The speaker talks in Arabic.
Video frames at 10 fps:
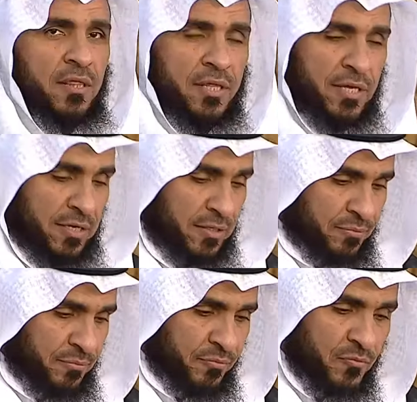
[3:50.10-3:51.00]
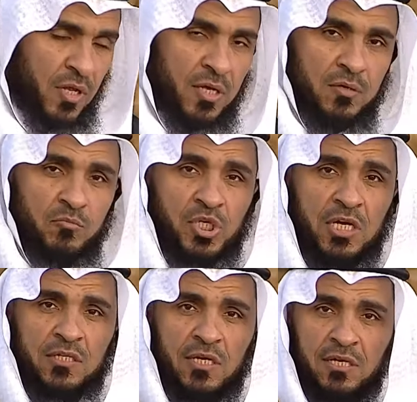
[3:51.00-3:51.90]
الثناء
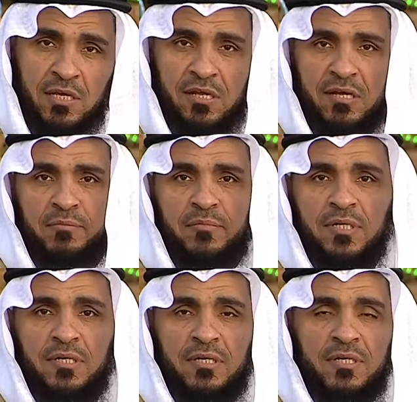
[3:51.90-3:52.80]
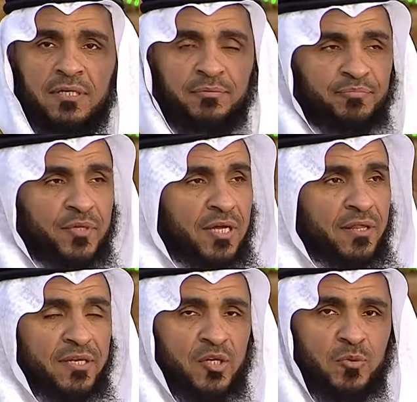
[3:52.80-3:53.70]
مشاهدي الكرام آه
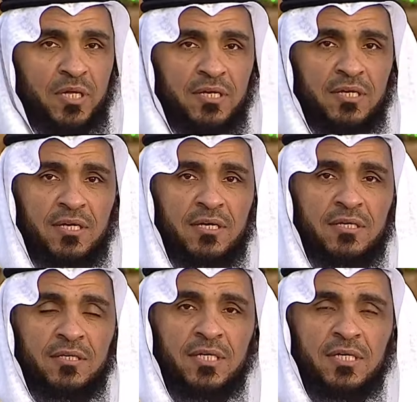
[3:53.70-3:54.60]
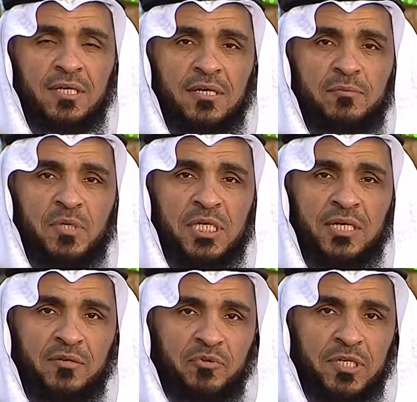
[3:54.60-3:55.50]
هذا اليوم الحقيقة
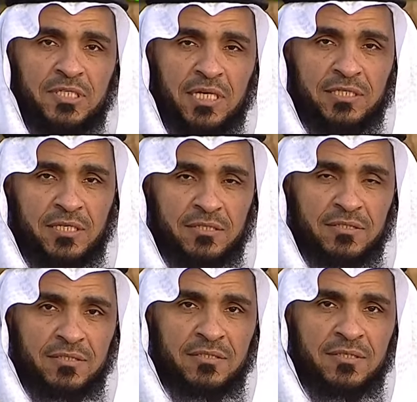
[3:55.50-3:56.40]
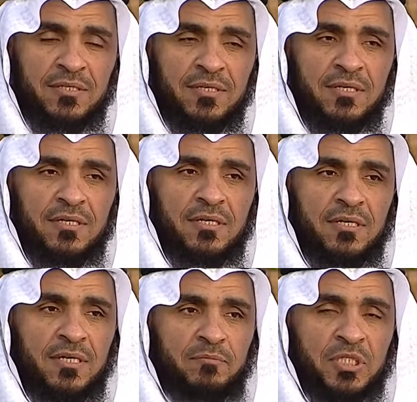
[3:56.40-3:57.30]
المشاعر فيه تختلط
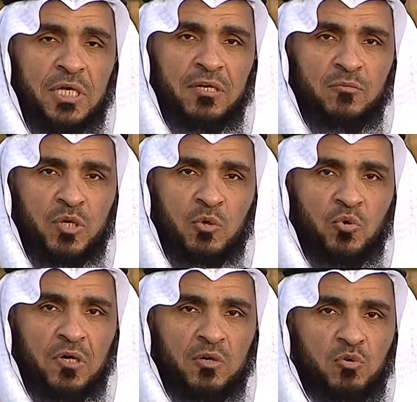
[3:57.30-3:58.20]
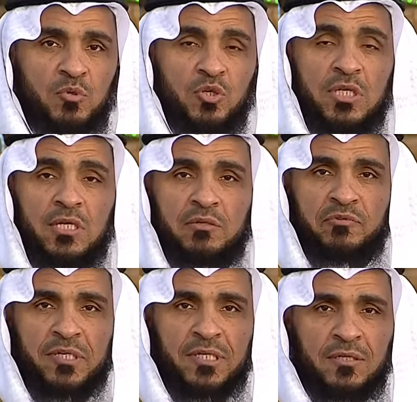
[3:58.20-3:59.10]
آه مشاعر منوعة
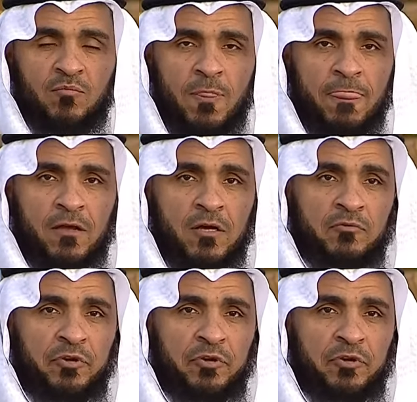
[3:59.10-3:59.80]
ومختلفة آه